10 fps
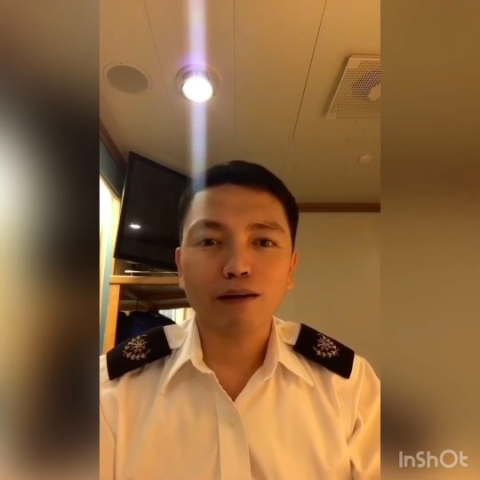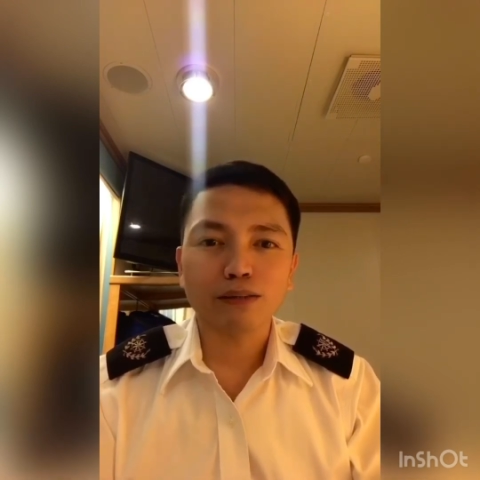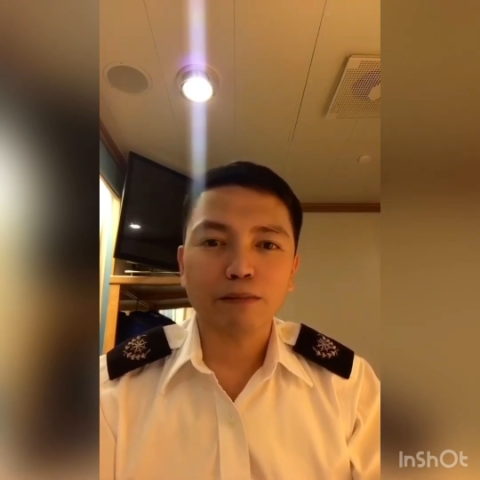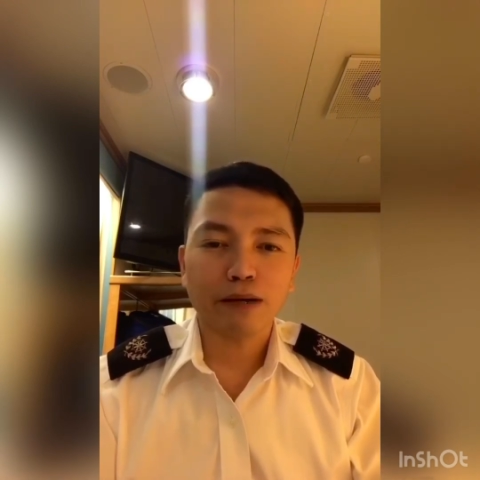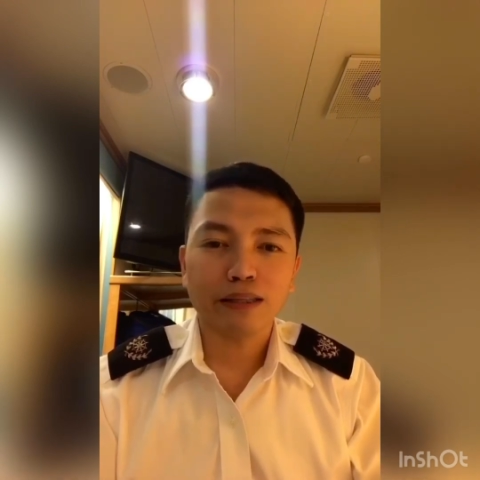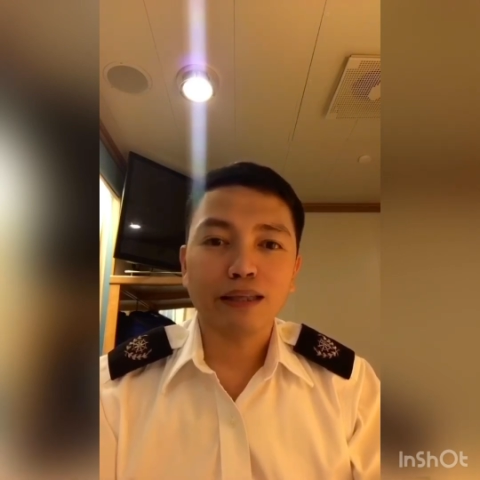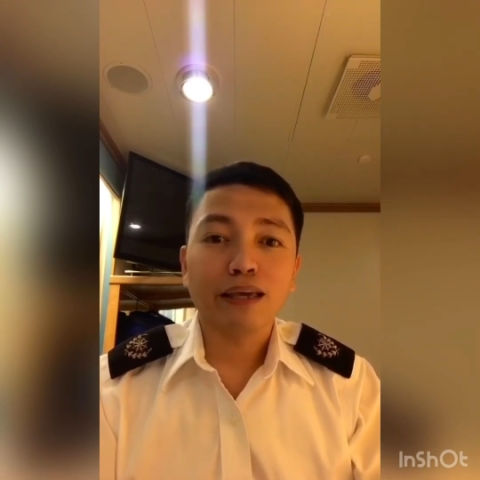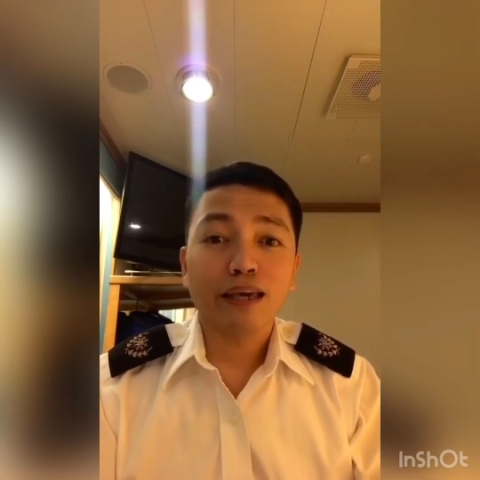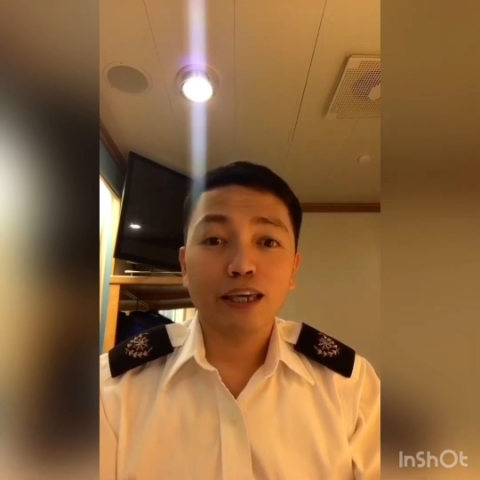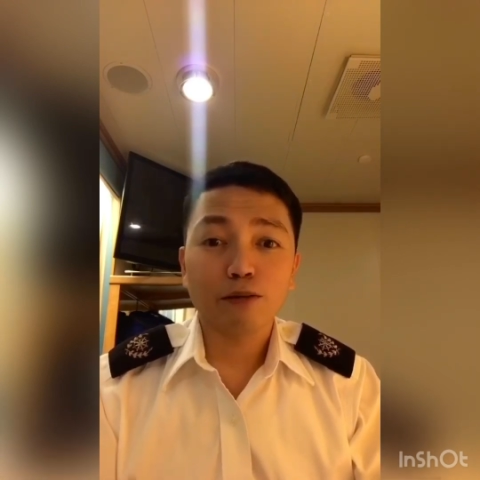ako sa math.
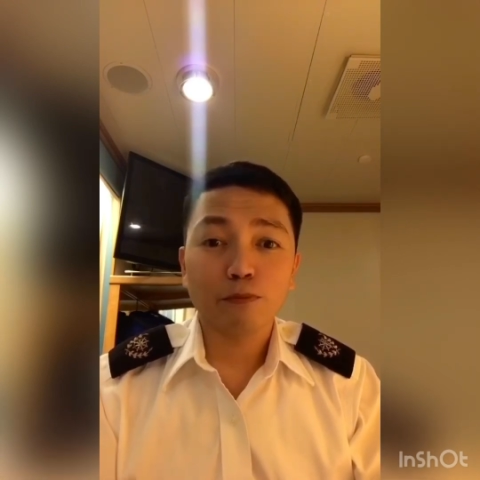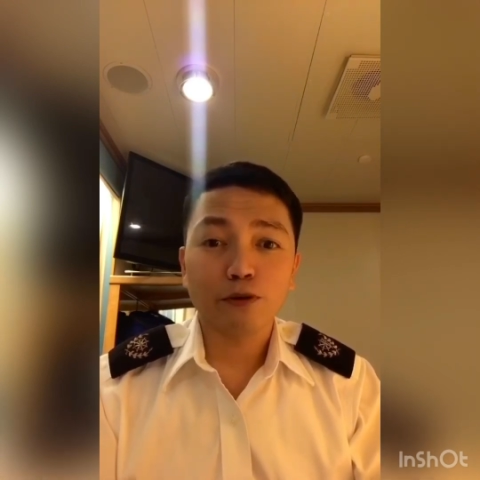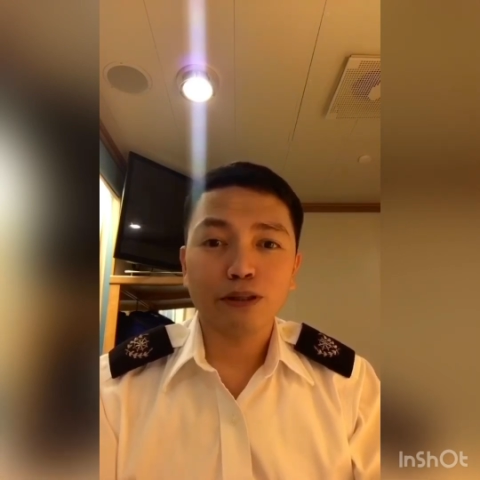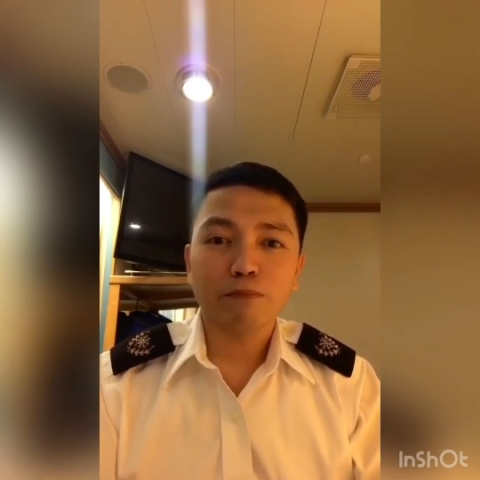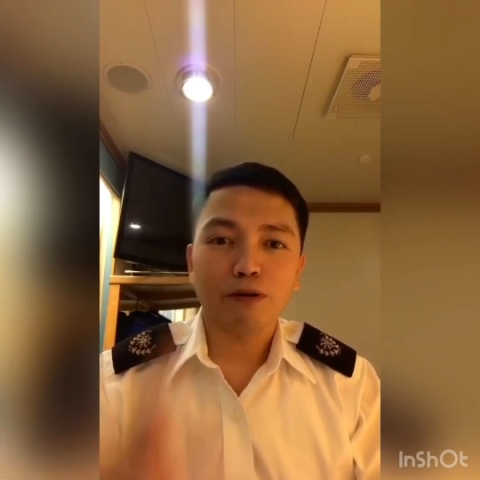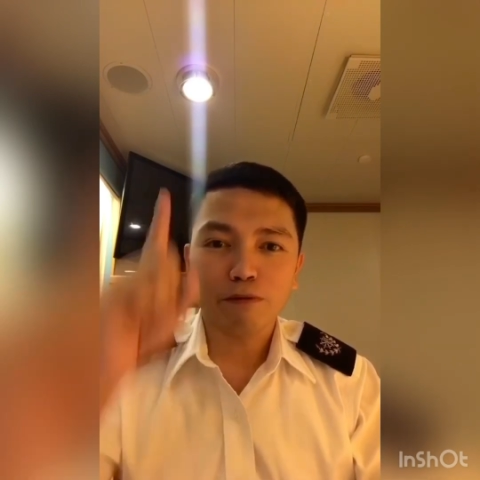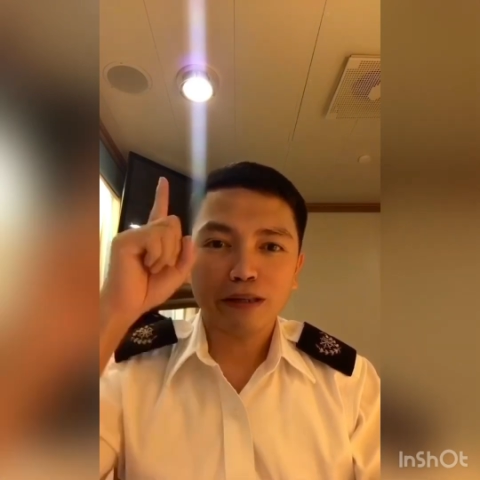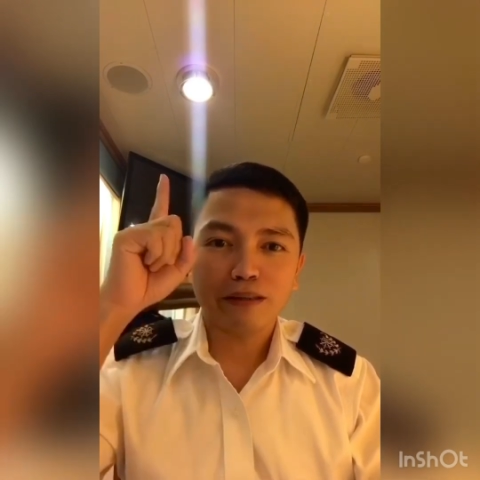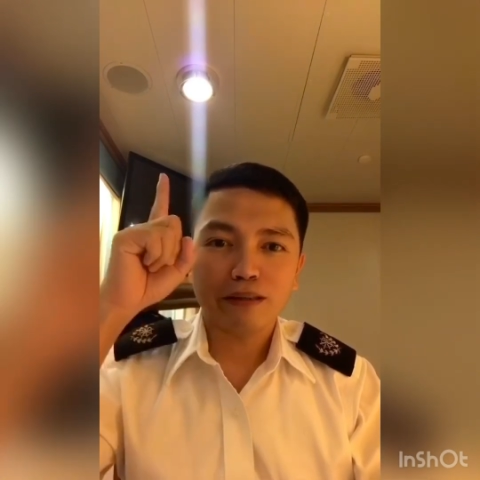Ito po ay number one